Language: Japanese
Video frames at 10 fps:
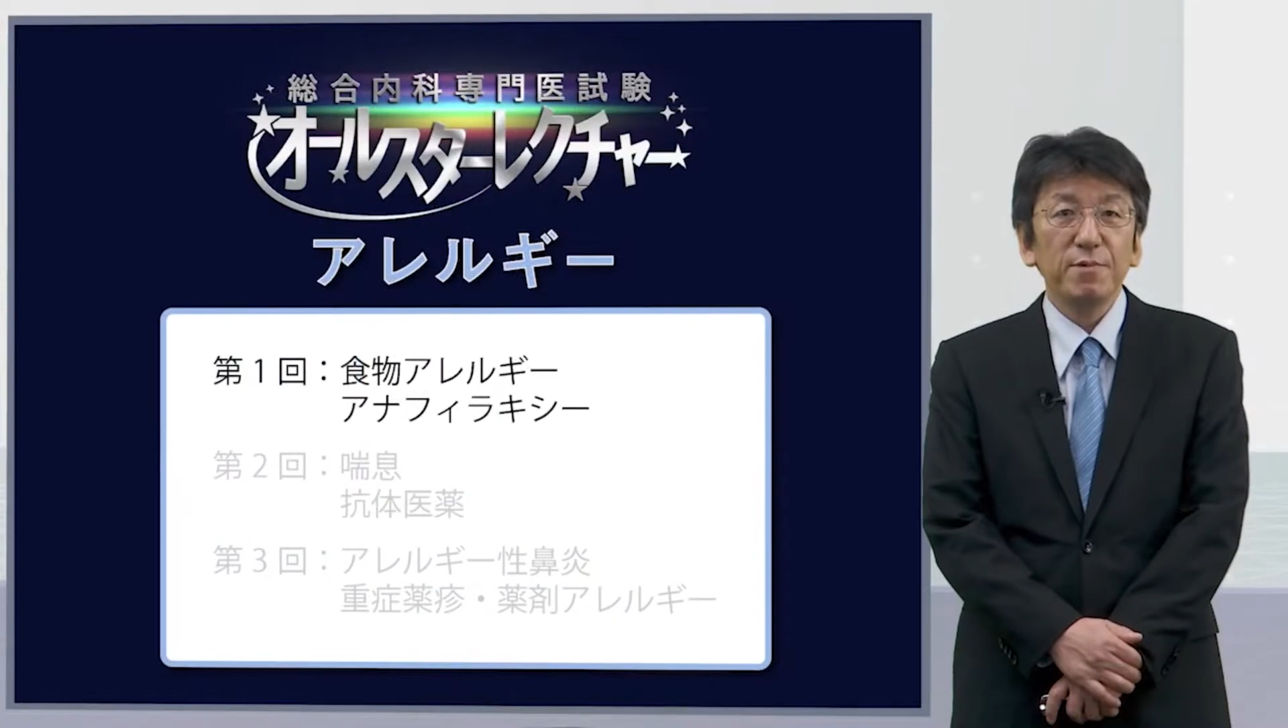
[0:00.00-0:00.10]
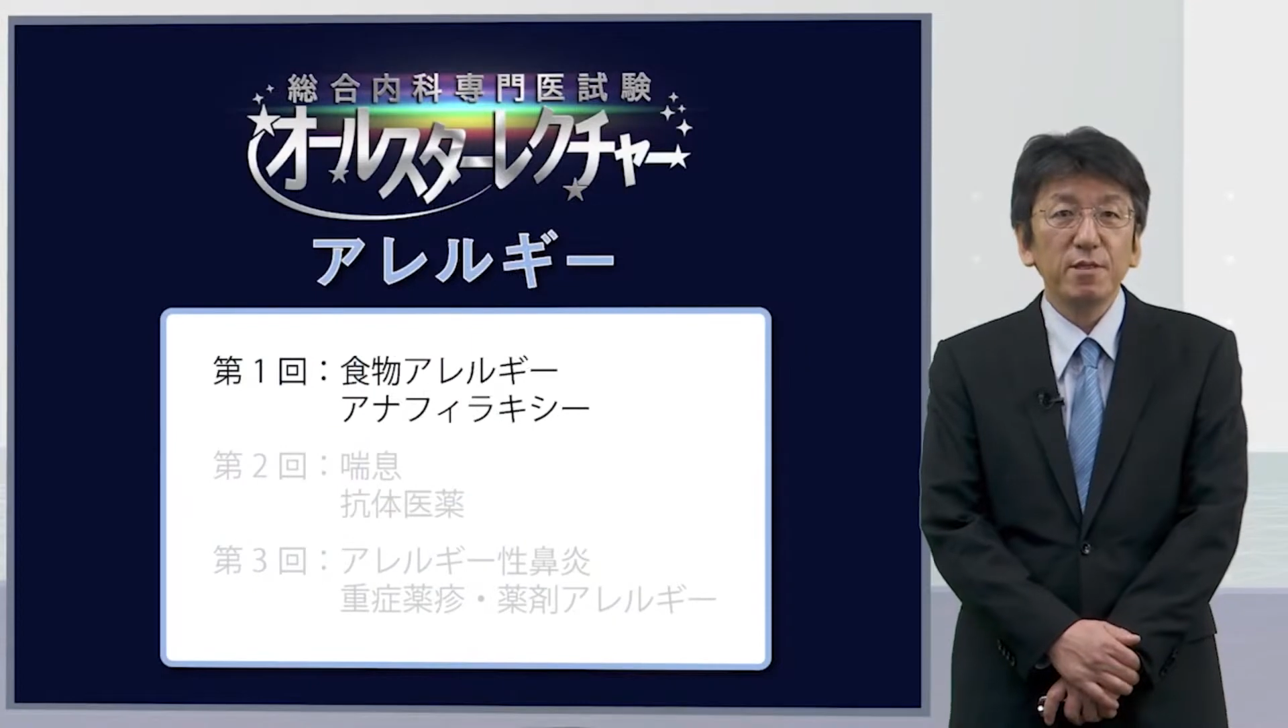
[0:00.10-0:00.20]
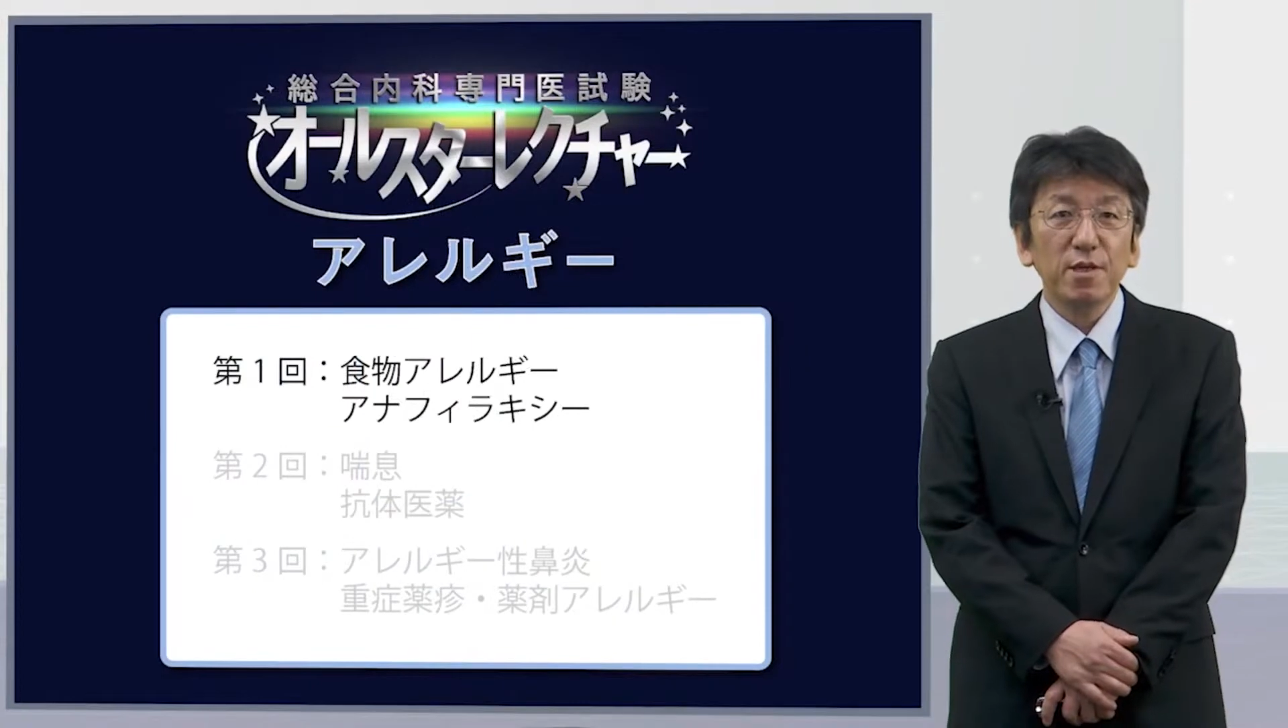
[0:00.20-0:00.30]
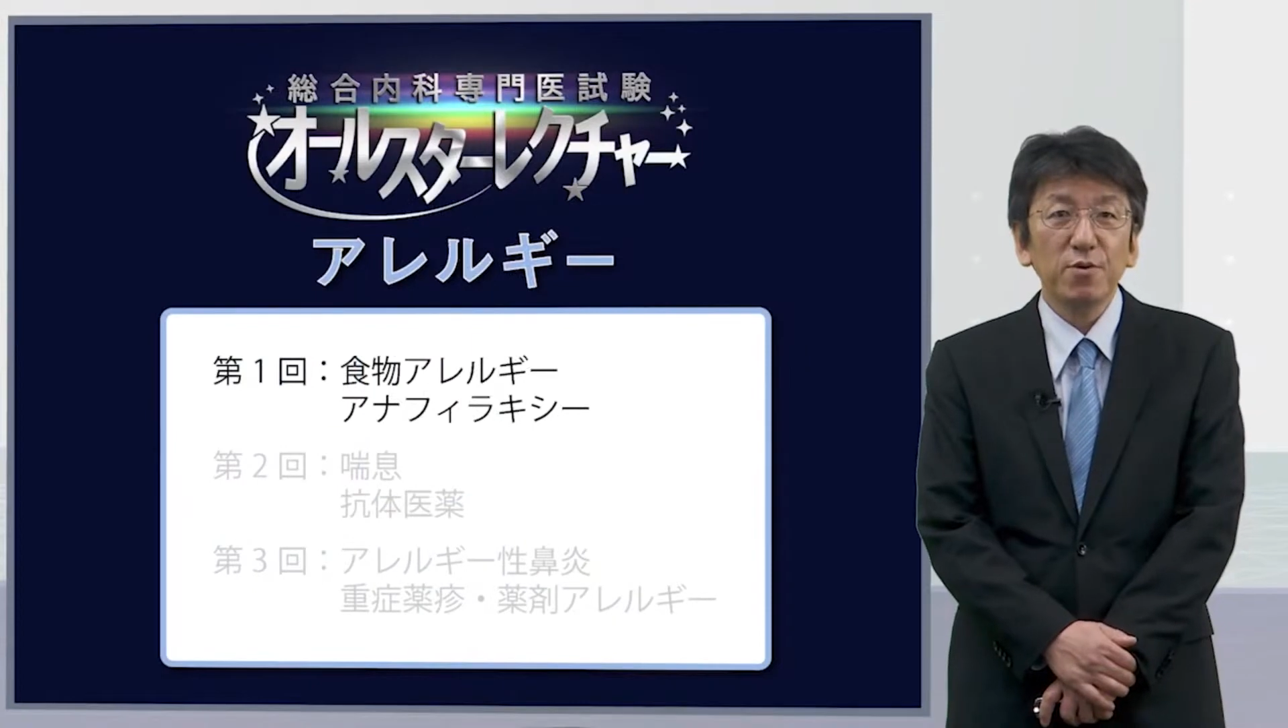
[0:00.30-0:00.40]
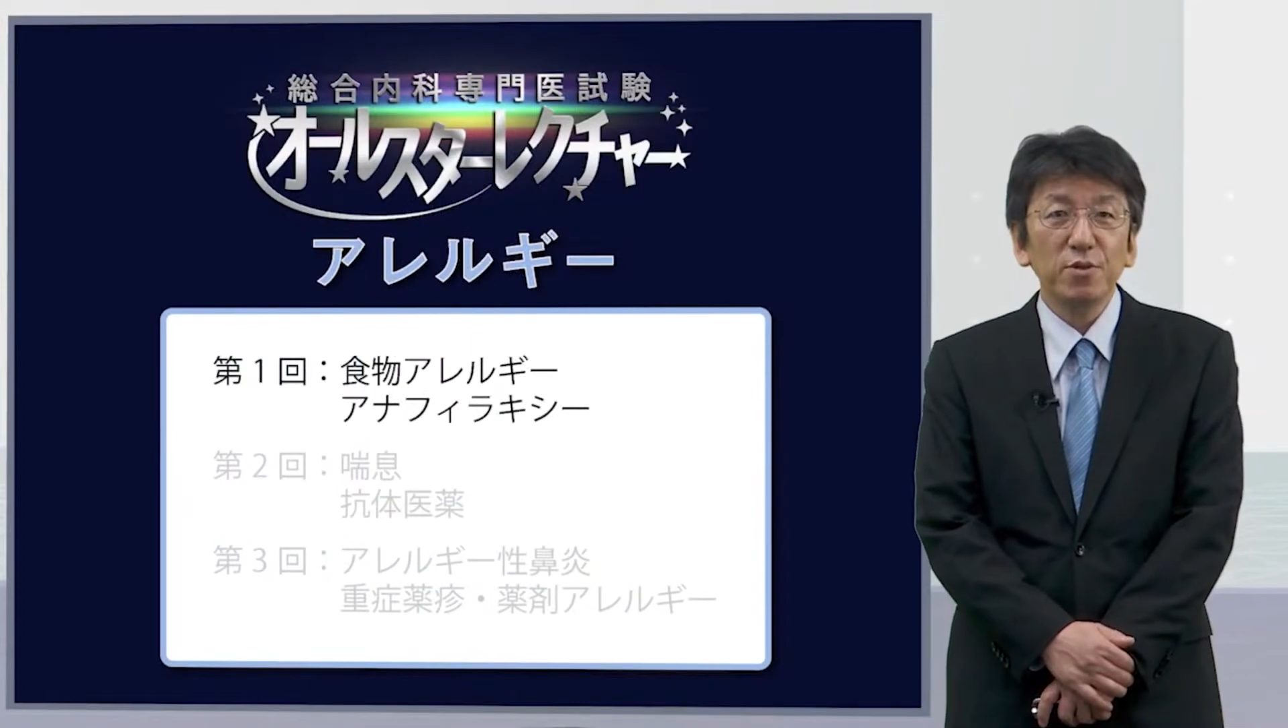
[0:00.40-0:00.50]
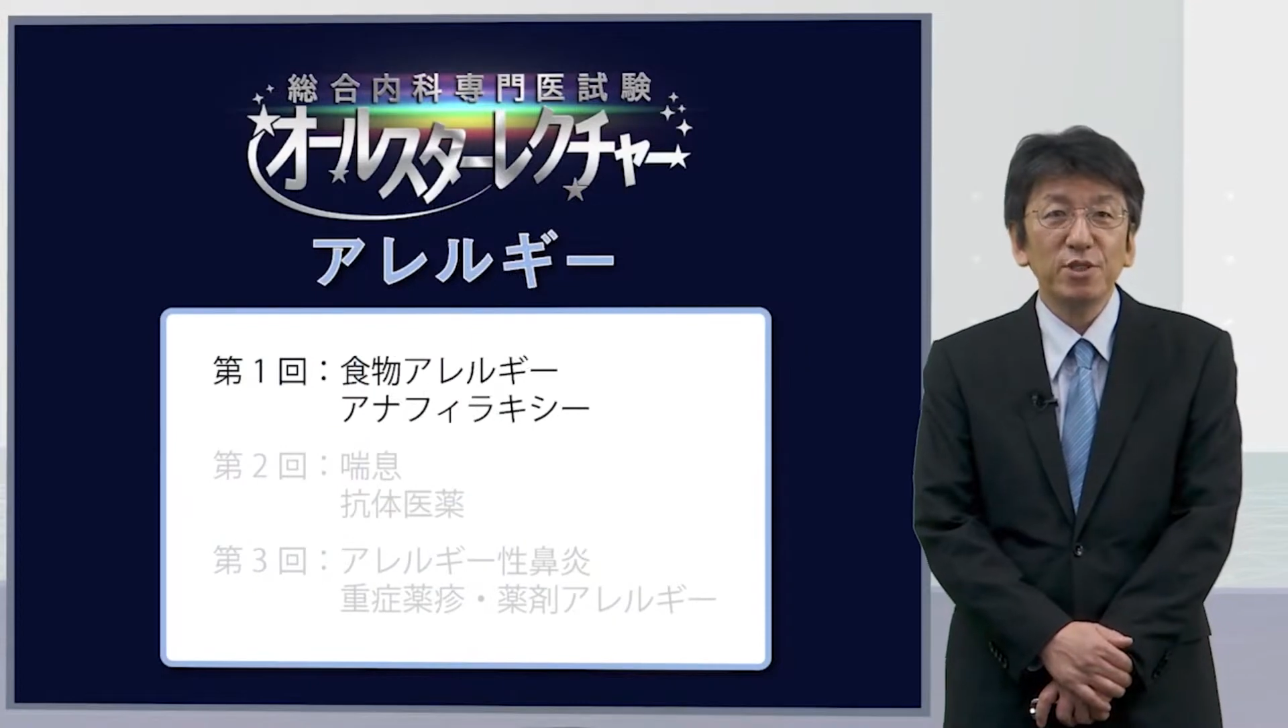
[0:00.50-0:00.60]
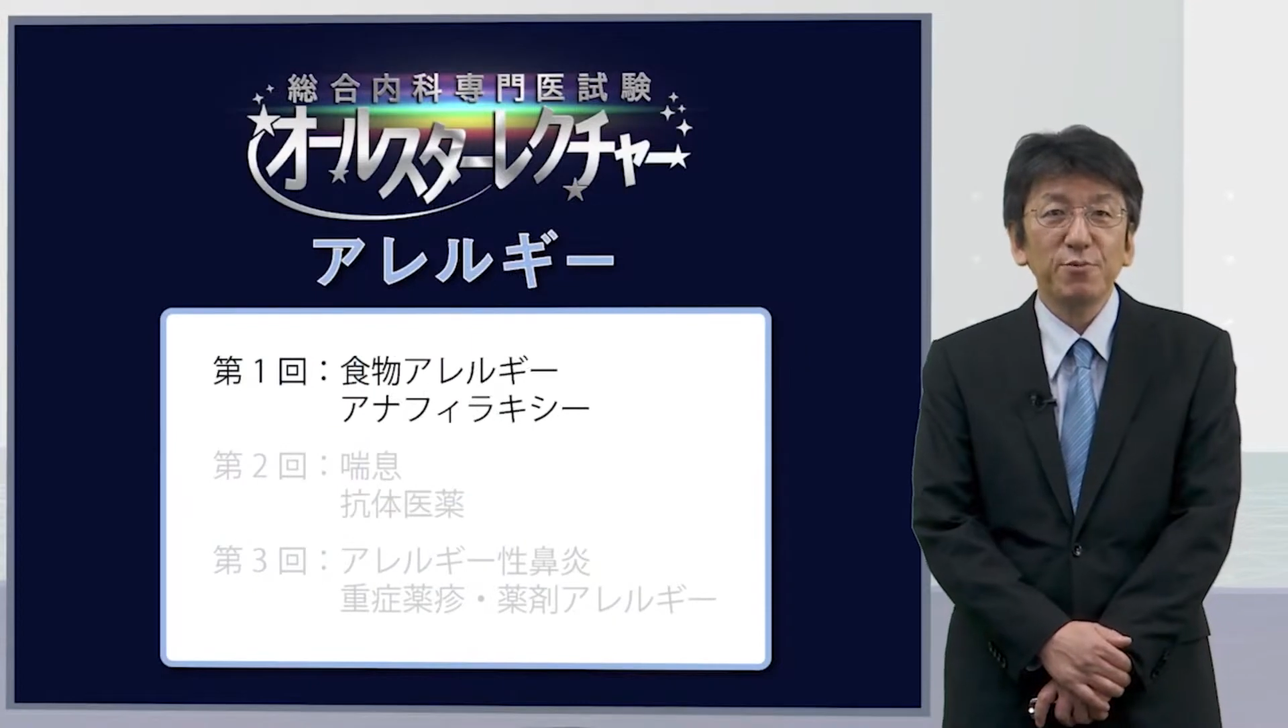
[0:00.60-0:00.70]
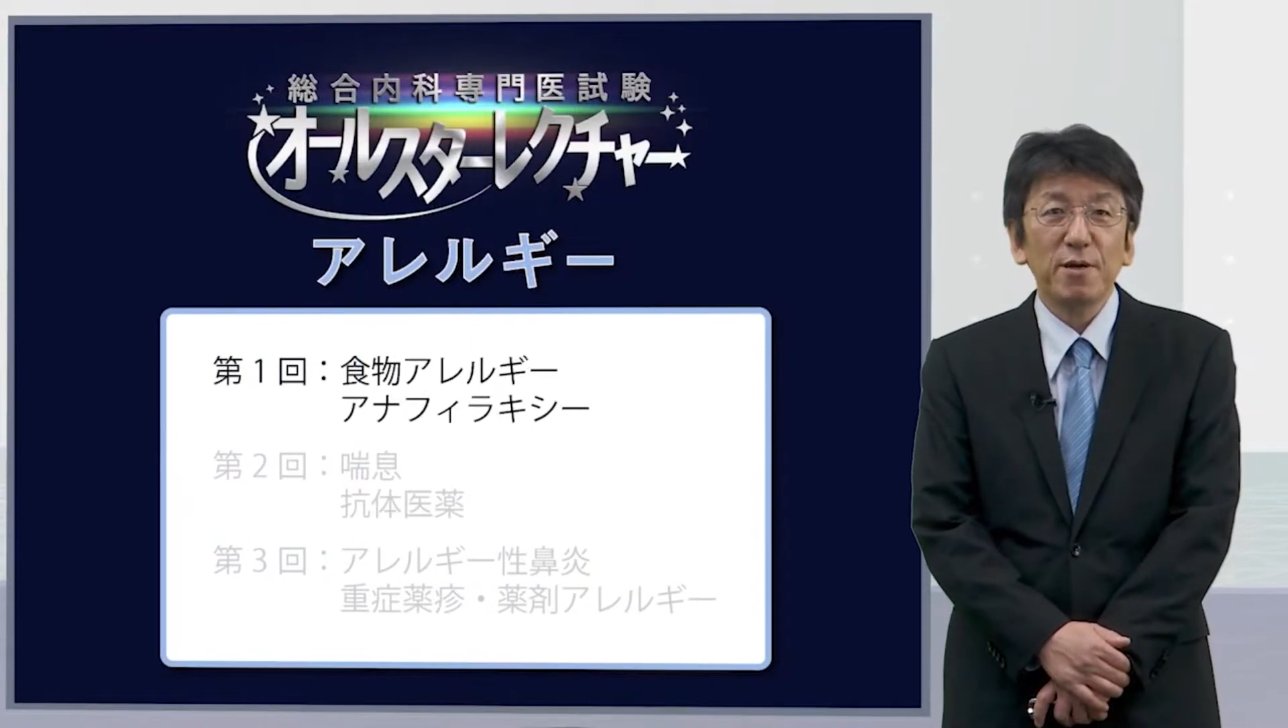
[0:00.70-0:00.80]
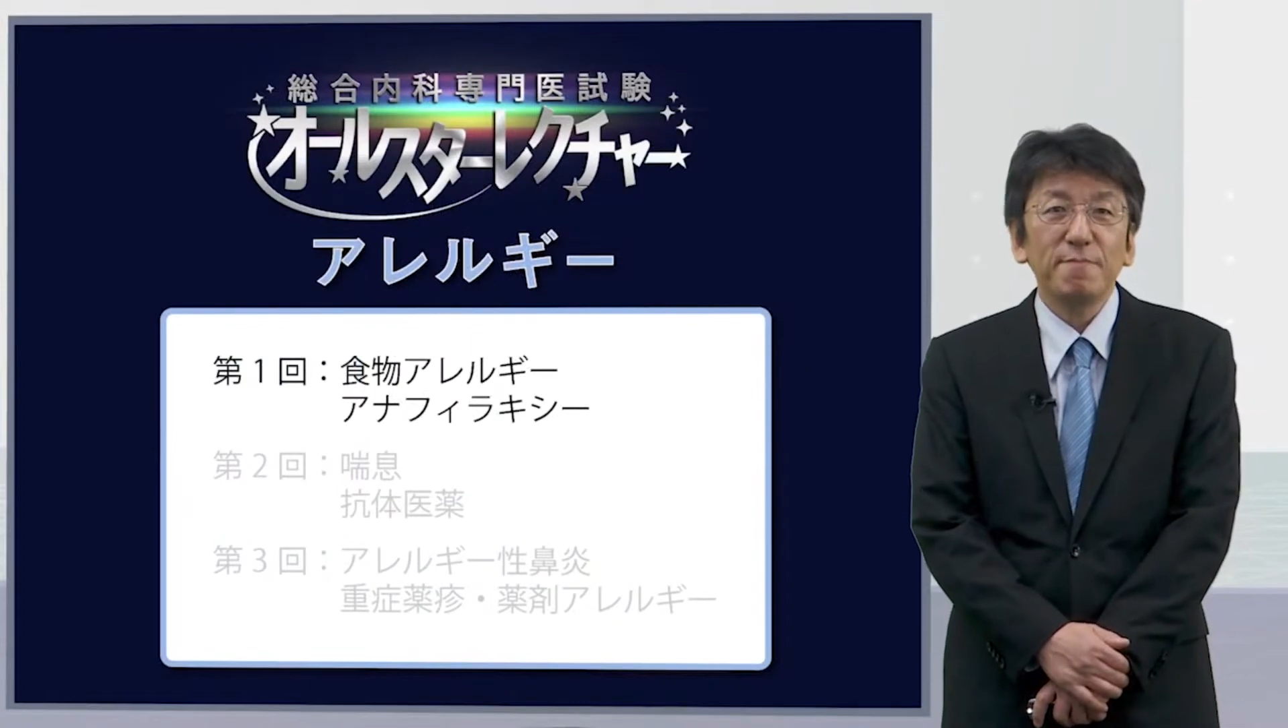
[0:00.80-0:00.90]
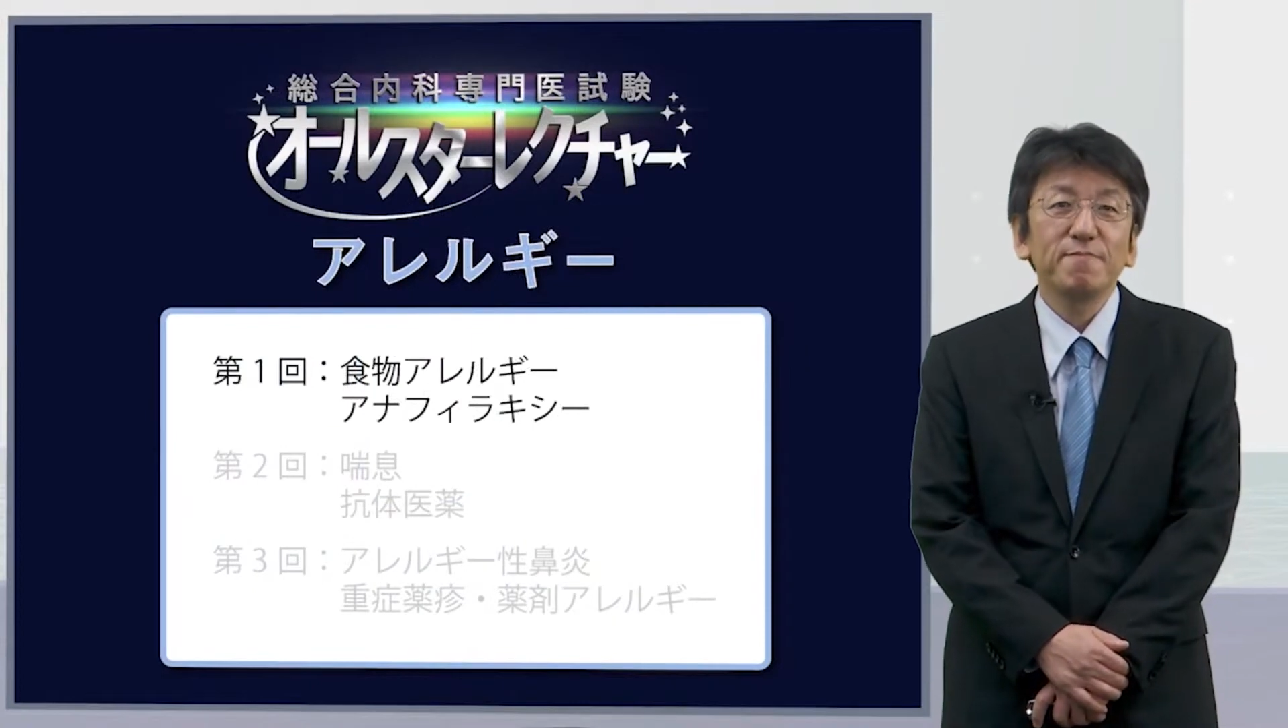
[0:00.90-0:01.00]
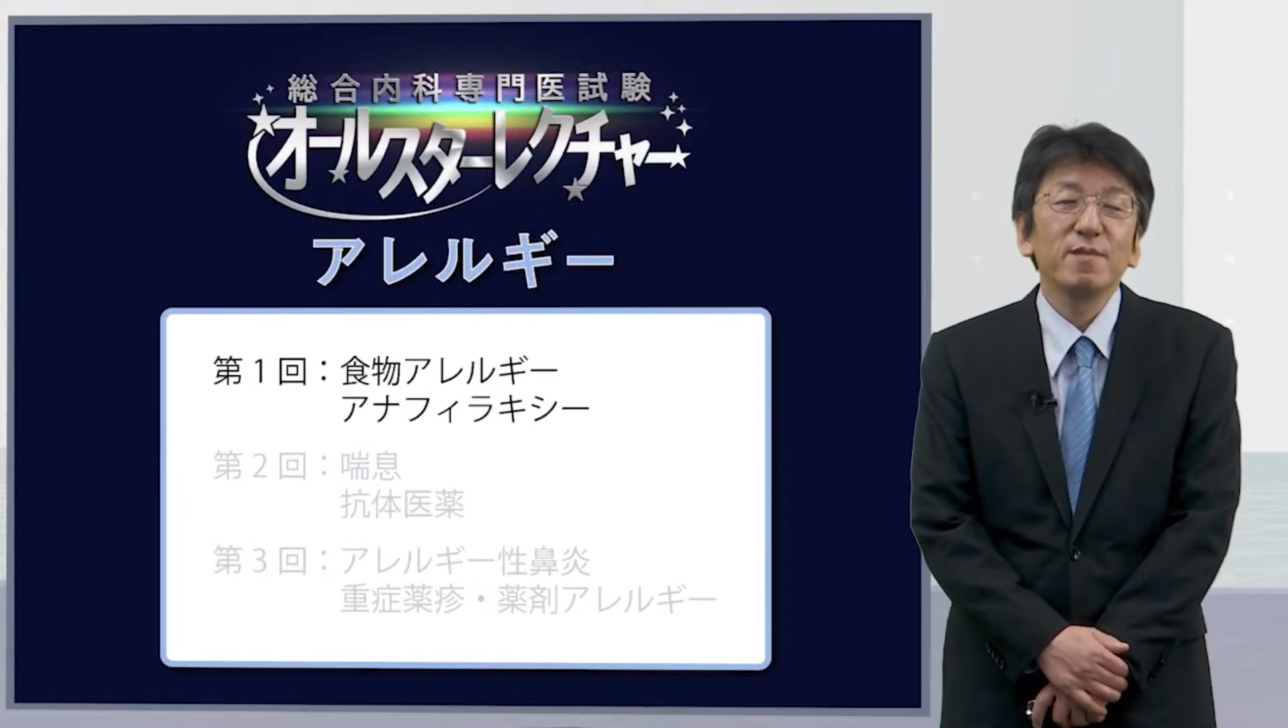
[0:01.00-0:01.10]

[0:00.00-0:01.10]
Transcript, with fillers: い皆さんこんにちは